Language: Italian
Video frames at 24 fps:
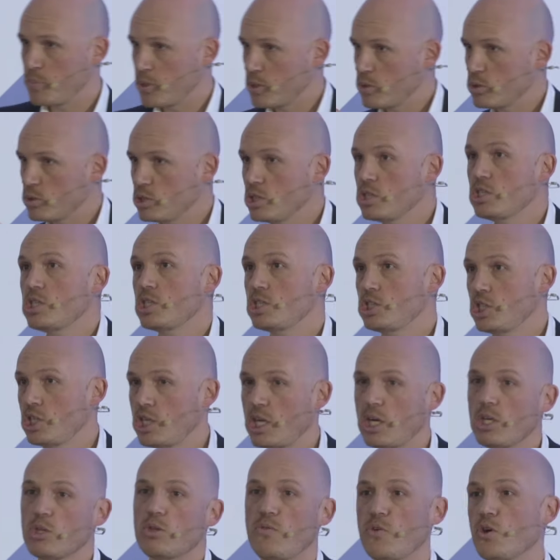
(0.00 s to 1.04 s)
così se ci
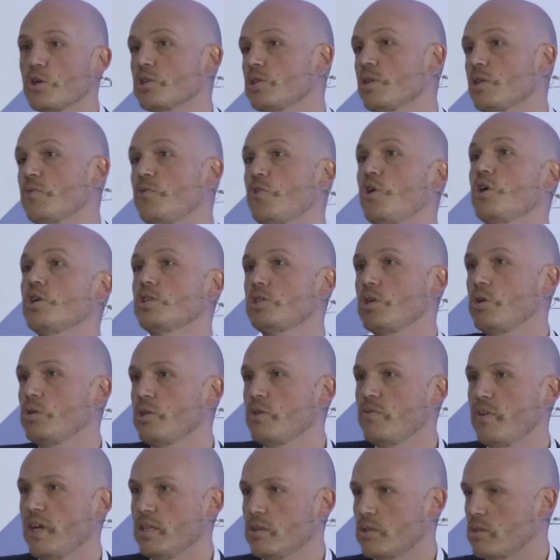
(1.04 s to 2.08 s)
credo forte forte lo
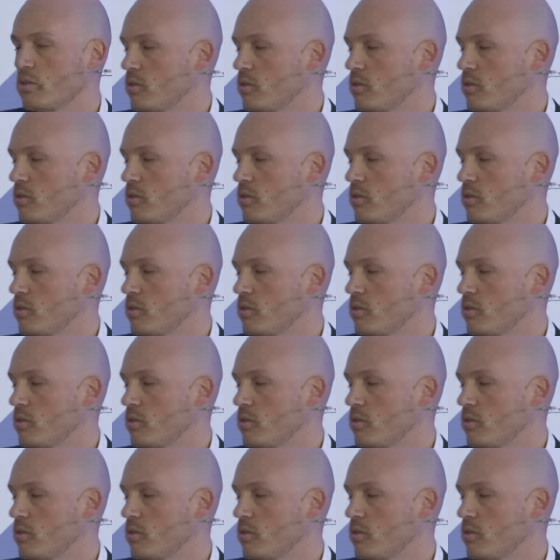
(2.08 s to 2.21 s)
divento.